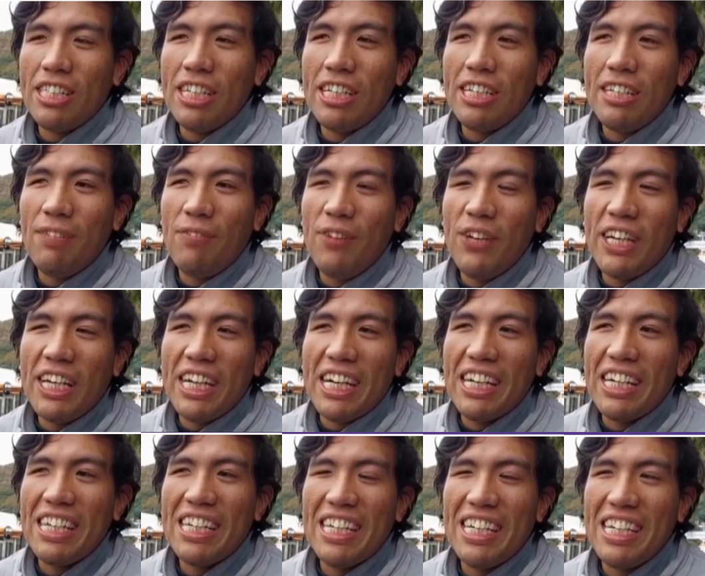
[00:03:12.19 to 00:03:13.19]

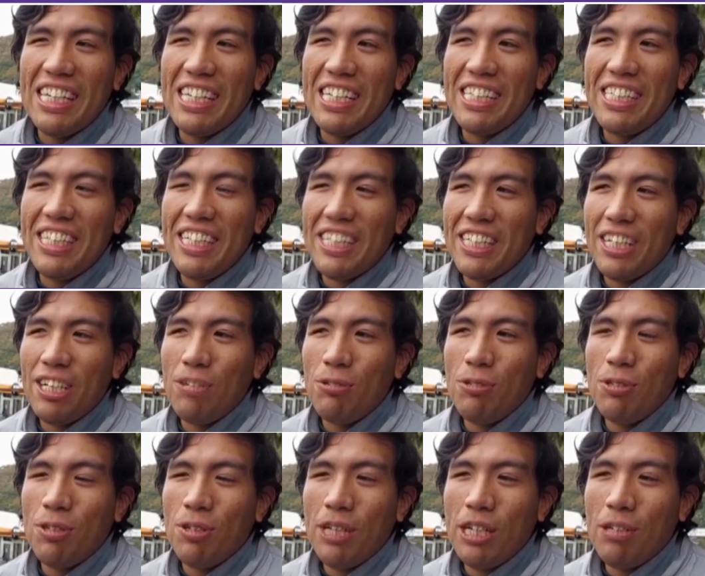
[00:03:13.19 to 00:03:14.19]
significa. Es decir,
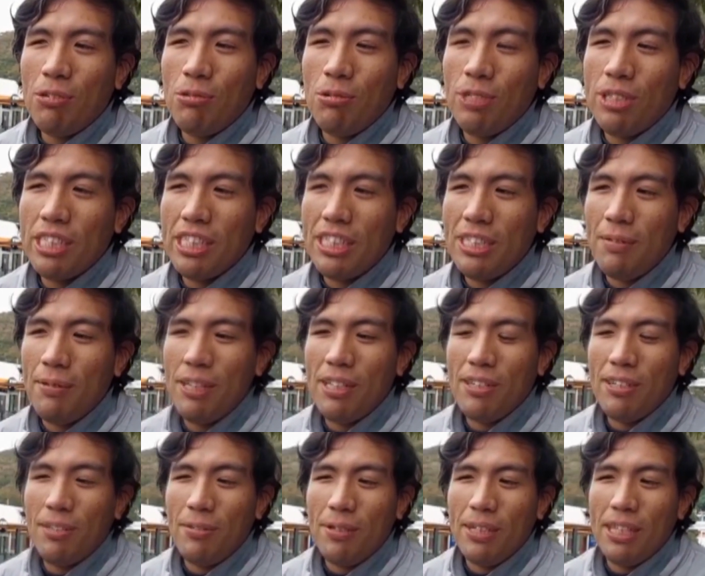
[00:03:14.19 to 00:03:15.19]
que uno escucha si
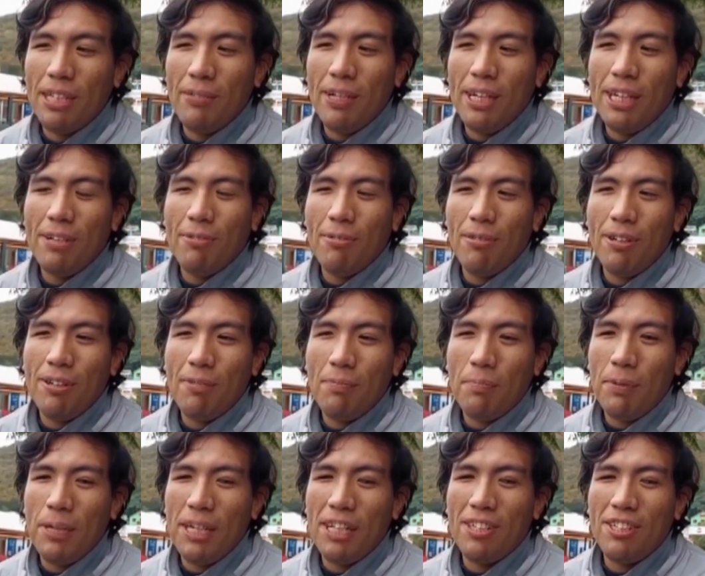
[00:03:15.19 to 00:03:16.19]
viene o no viene el
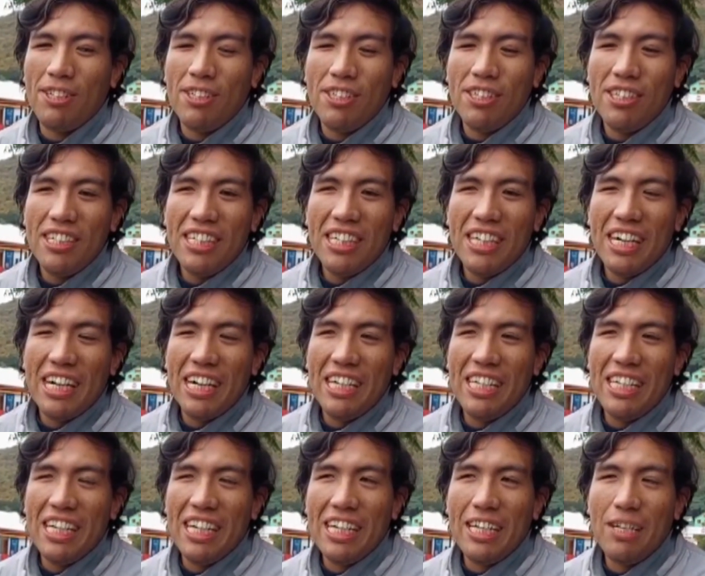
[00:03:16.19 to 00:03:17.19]
vehículo, pero
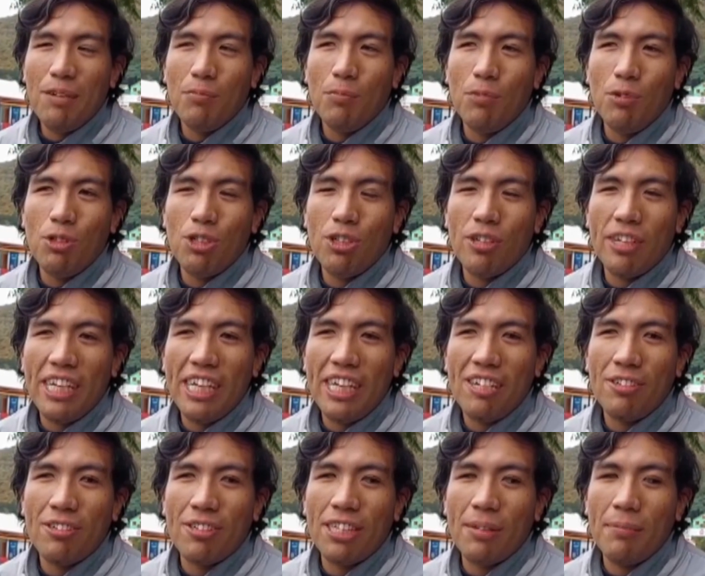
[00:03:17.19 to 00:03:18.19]
ahí hay muchos
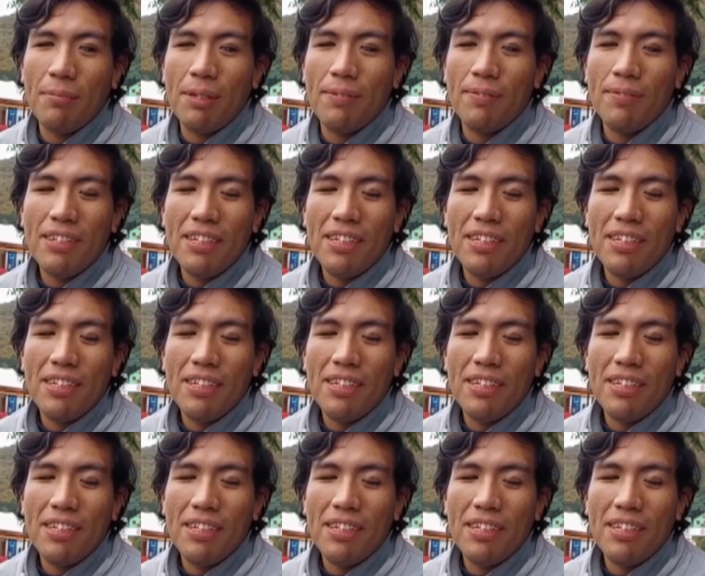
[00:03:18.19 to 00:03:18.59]
riesgos también.